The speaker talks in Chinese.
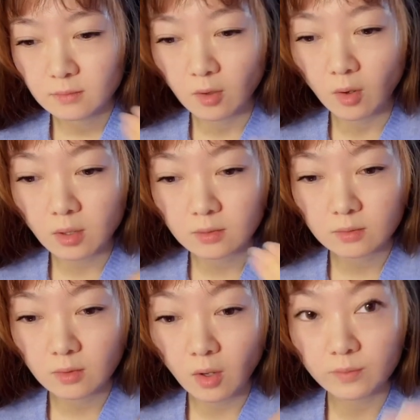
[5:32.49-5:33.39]
哦，
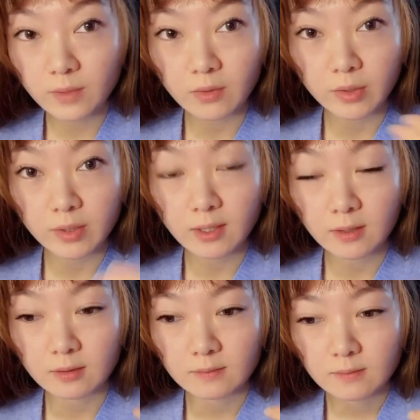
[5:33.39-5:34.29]
后面有一
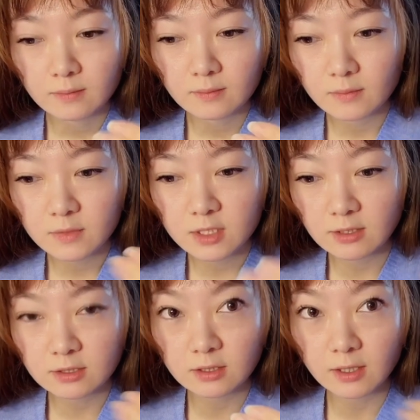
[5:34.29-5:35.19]
点清
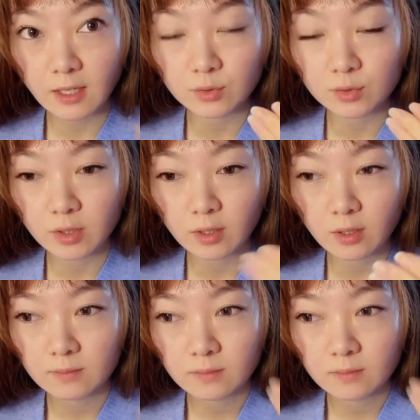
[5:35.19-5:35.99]
新的感觉了。